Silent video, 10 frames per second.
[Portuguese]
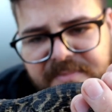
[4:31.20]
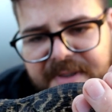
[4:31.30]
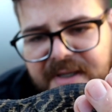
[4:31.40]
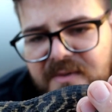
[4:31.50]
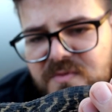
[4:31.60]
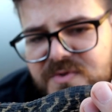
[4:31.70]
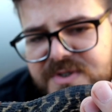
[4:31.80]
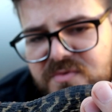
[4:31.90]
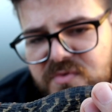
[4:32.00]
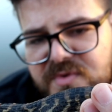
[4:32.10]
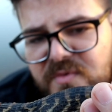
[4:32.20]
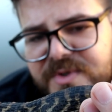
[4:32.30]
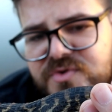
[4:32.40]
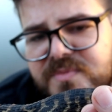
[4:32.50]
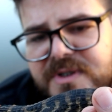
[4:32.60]
Praga é um conceito
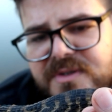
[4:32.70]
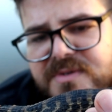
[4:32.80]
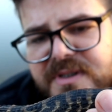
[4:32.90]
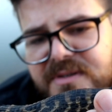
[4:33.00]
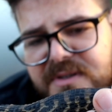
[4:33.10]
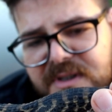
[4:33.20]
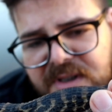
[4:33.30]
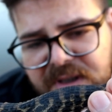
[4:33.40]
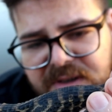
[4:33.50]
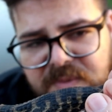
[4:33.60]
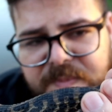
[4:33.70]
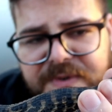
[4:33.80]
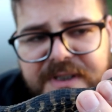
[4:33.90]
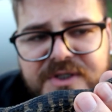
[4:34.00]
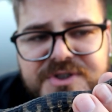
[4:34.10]
totalmente humano, né? Ou
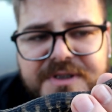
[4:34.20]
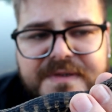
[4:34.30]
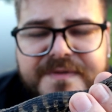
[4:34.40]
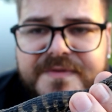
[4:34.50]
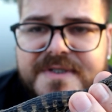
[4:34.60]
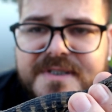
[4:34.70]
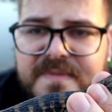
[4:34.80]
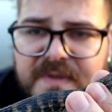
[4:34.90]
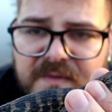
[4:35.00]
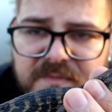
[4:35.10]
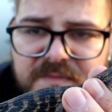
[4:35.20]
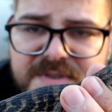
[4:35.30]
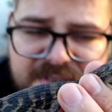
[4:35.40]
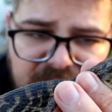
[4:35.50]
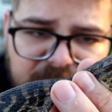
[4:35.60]
por que, que tinha tanto desse animal? Ah. Um
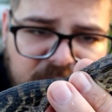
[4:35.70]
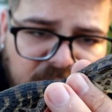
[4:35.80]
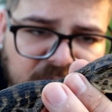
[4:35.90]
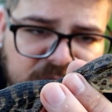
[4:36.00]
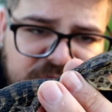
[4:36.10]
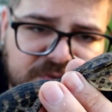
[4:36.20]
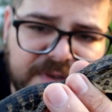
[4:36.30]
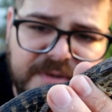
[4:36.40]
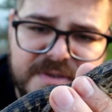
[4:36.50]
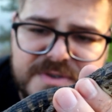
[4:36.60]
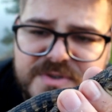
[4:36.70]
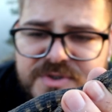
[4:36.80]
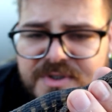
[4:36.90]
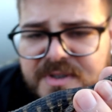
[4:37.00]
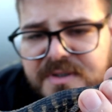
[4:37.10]
desequilíbrio ecológico, né?
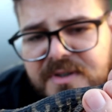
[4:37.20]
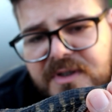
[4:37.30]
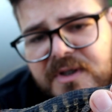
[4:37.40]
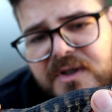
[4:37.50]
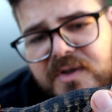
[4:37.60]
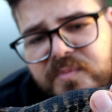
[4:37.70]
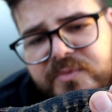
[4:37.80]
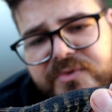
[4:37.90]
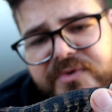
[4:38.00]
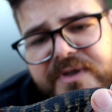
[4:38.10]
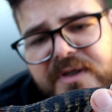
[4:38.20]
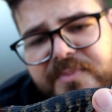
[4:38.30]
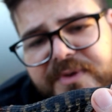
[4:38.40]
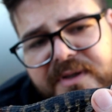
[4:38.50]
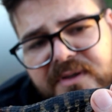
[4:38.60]
Existia muito dele
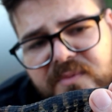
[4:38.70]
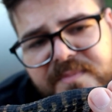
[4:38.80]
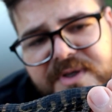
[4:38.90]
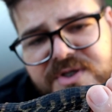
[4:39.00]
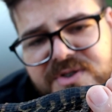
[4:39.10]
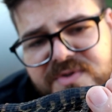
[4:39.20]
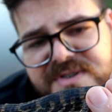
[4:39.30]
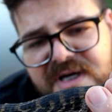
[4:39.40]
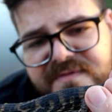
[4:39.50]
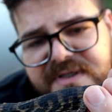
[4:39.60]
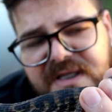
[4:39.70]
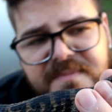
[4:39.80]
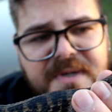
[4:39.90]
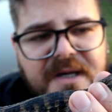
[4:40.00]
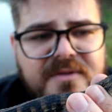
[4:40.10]
porque o ambiente não estava
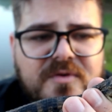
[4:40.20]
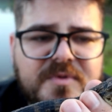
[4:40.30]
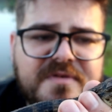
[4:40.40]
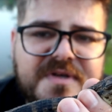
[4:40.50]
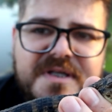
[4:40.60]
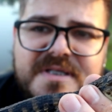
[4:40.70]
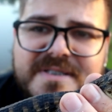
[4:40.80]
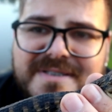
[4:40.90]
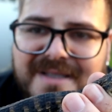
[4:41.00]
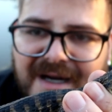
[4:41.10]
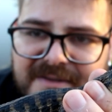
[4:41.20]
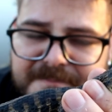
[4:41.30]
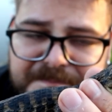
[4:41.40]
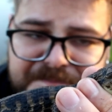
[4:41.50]
equilibrado como deveria estar.